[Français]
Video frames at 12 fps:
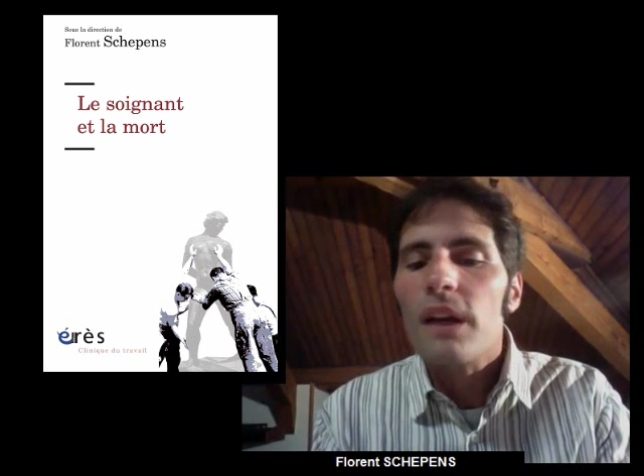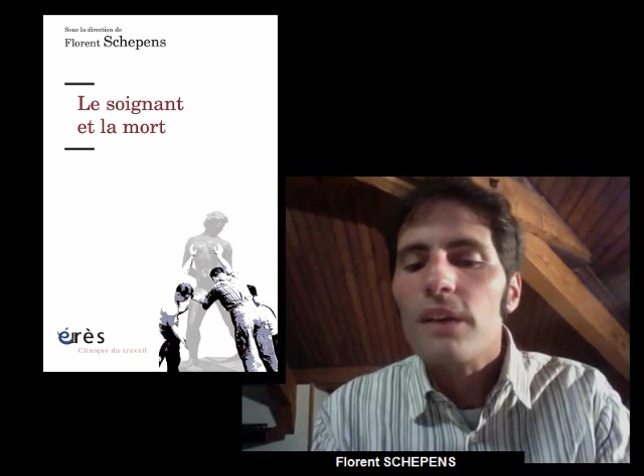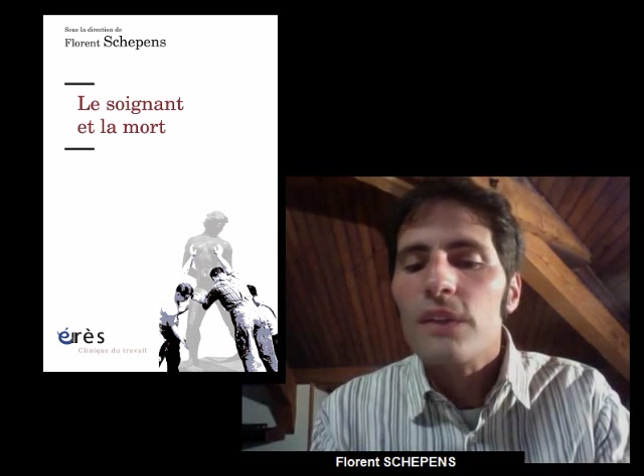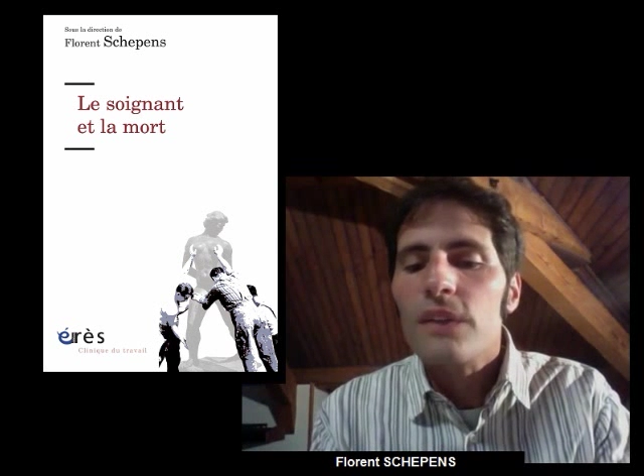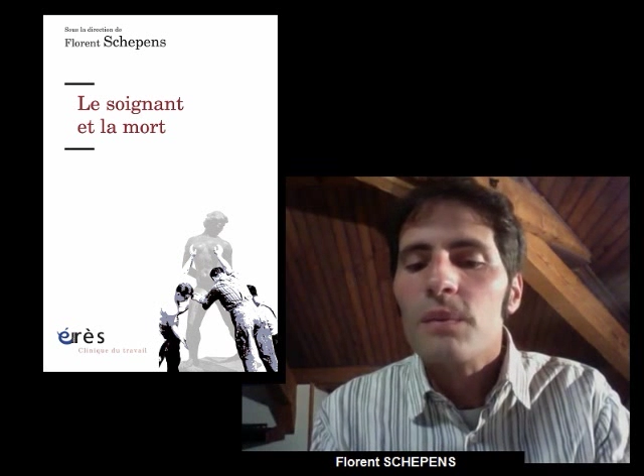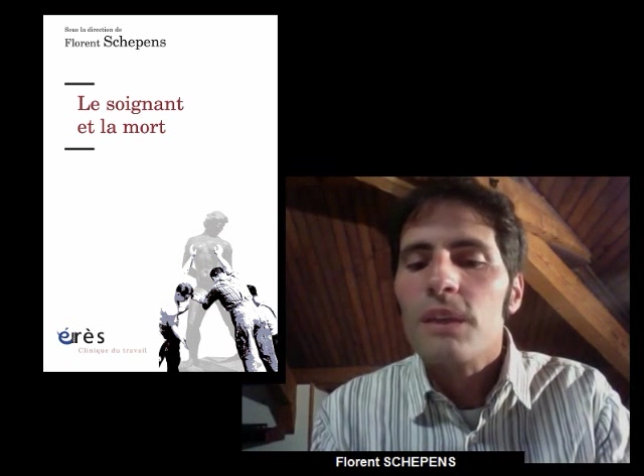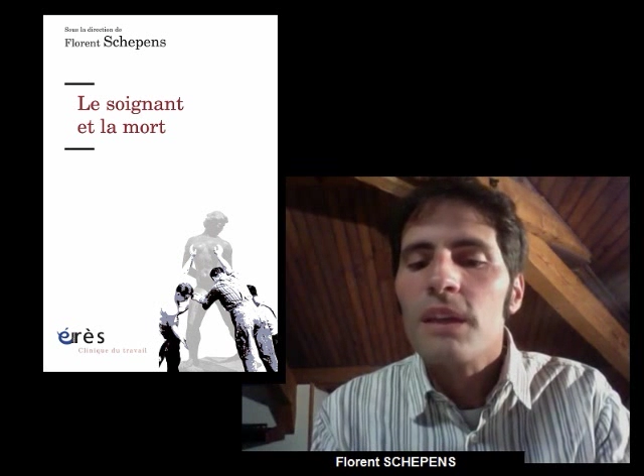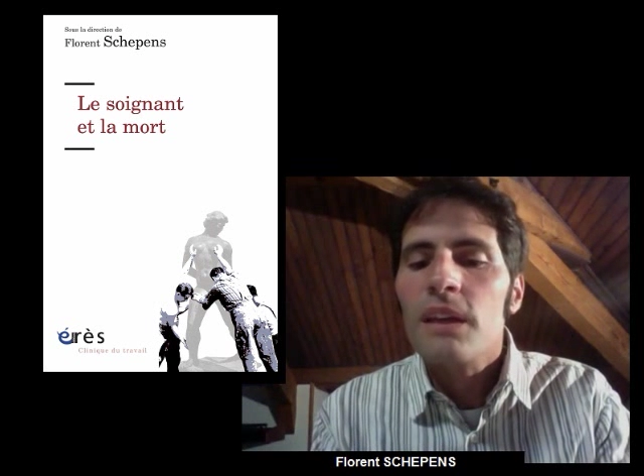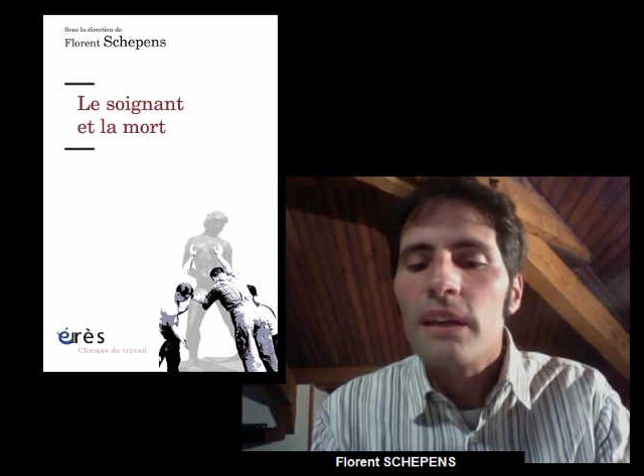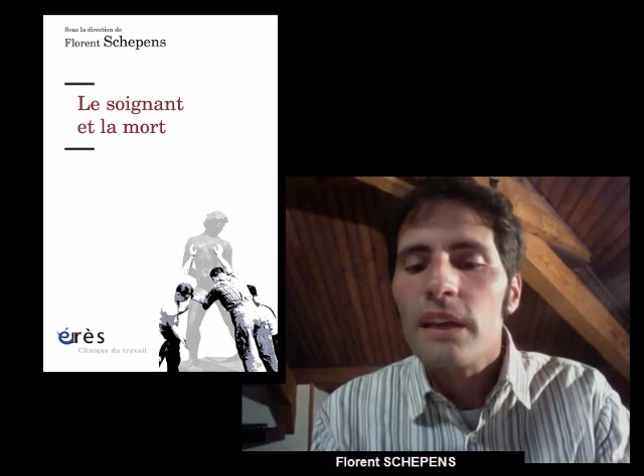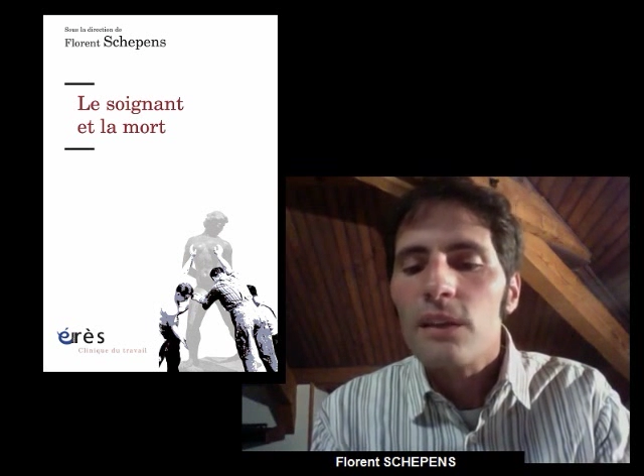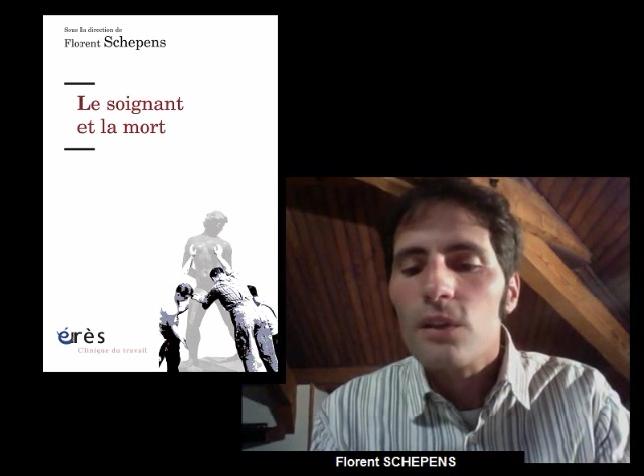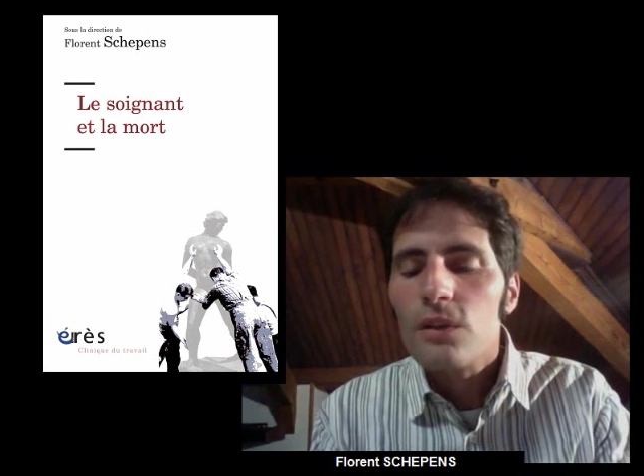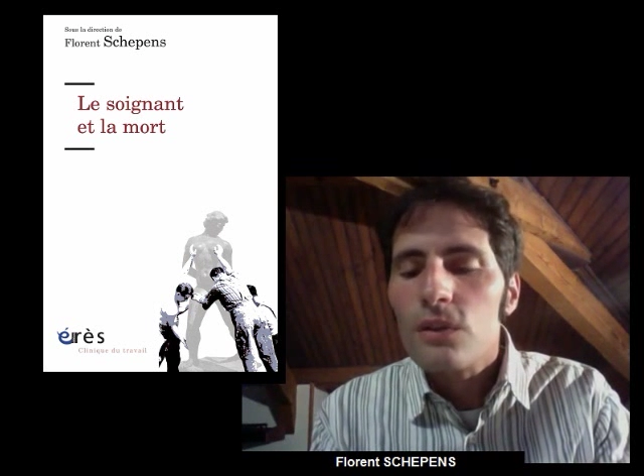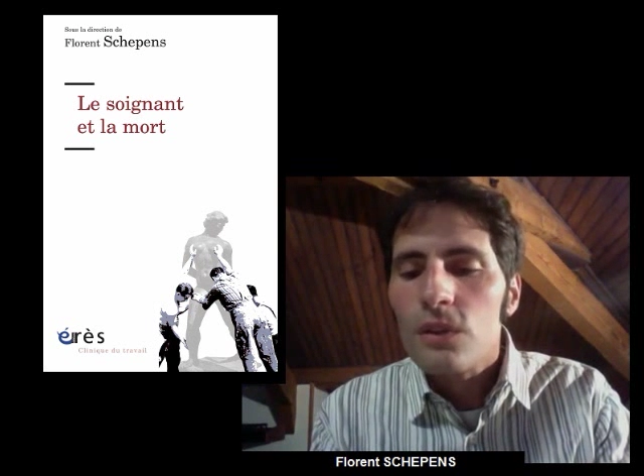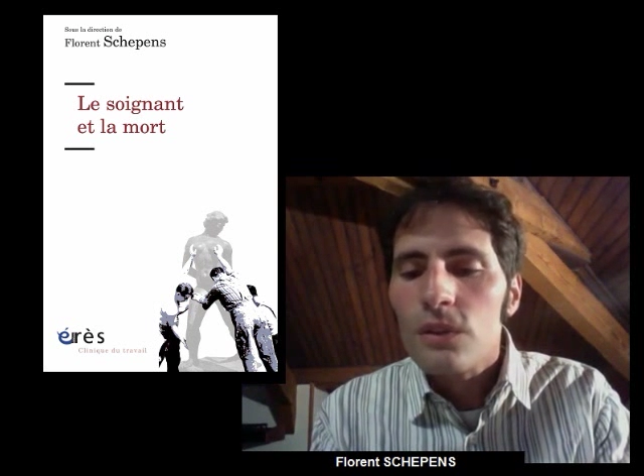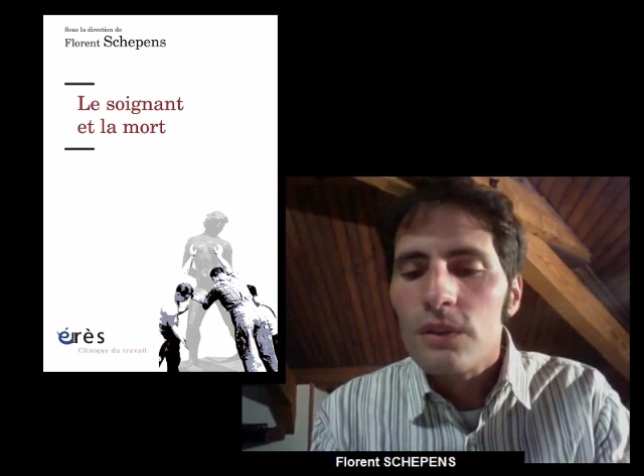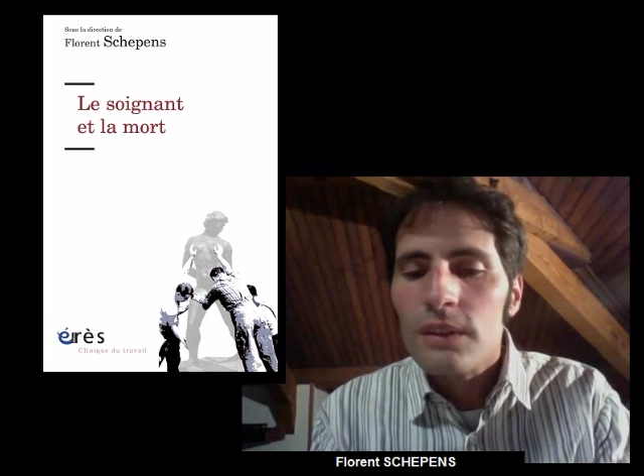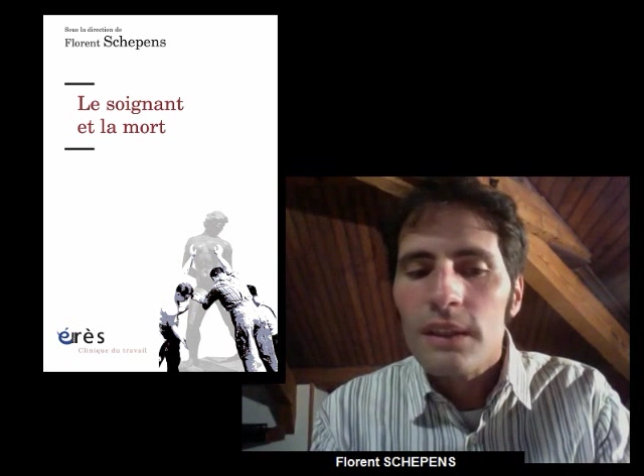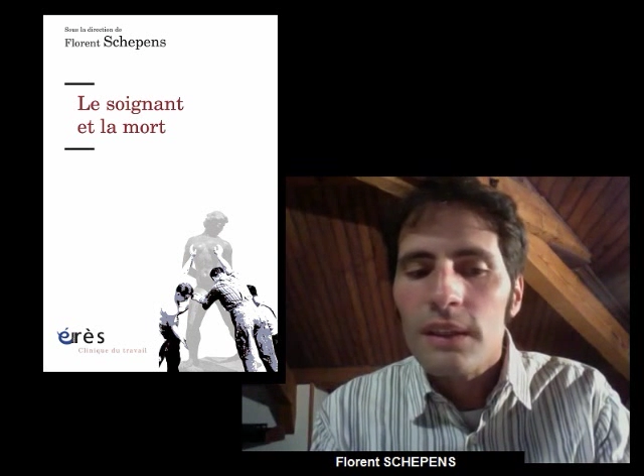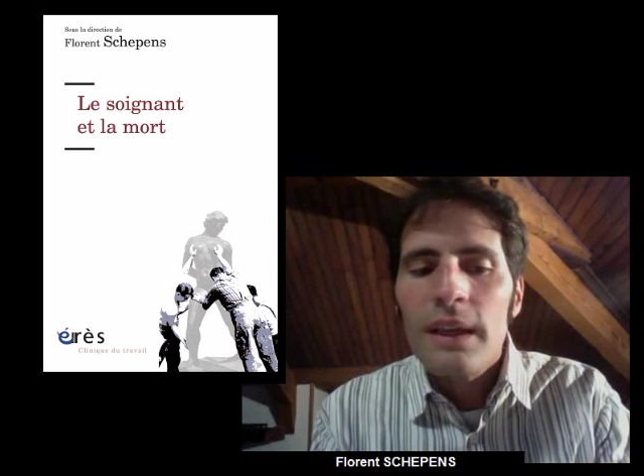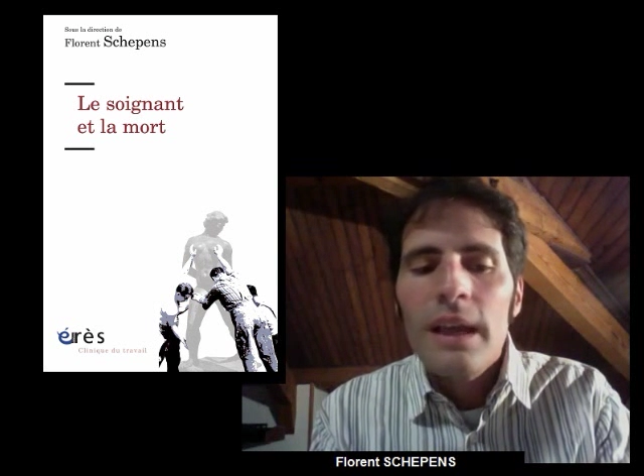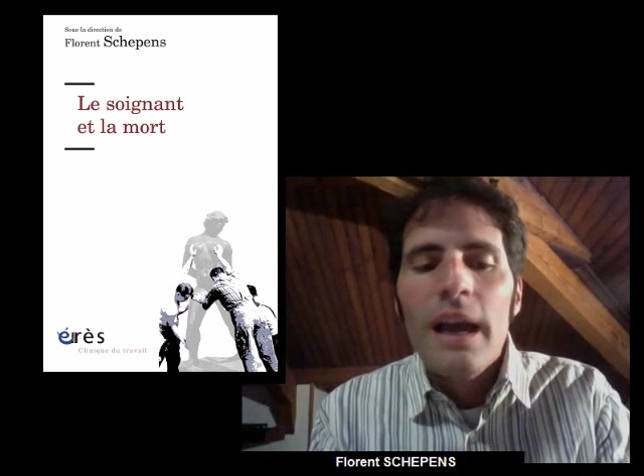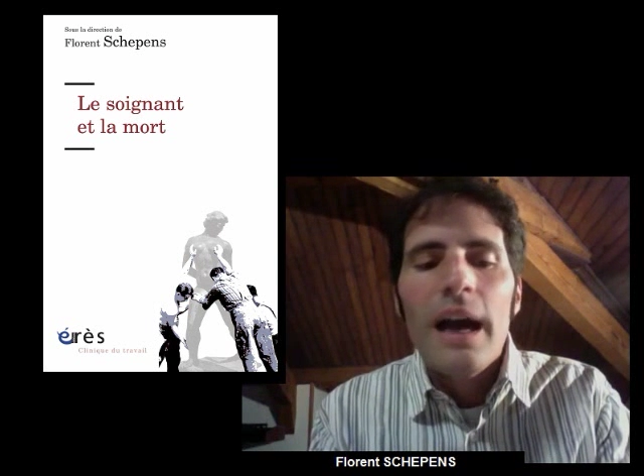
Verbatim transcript: par l'infirmier et le cadre de santé,